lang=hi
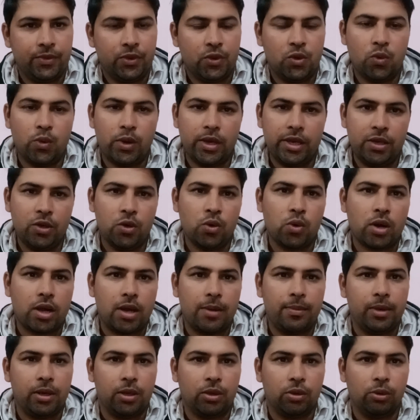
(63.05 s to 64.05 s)
तो वही हो
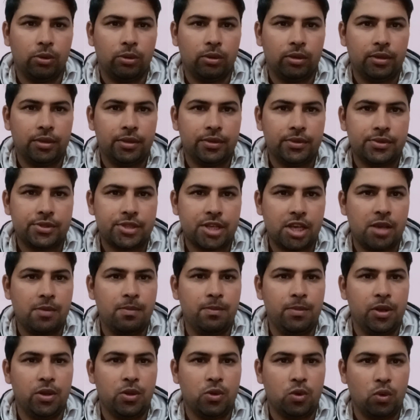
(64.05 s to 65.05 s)
रहा बिल्कुल
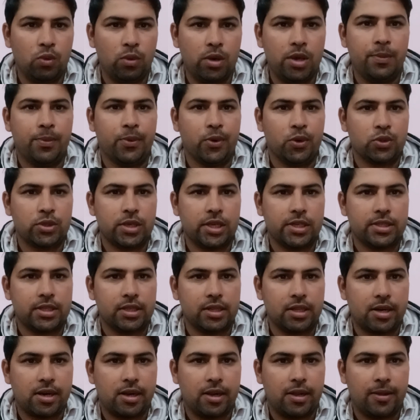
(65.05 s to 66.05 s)
सेम बिल्कुल वही प्रोसेस चल
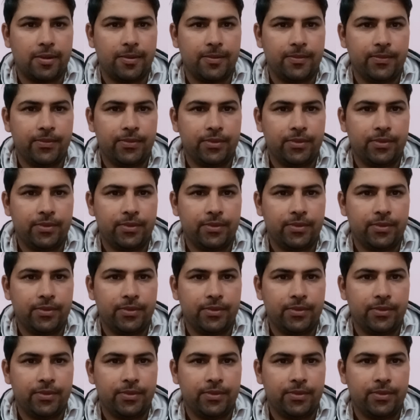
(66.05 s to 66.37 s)
रहा है